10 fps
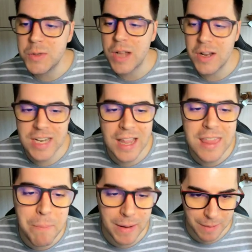Usa los
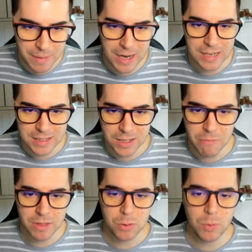enlaces para ver el arte
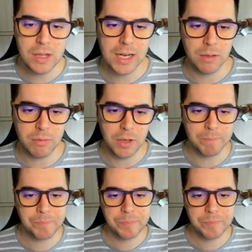conceptual de cada opción.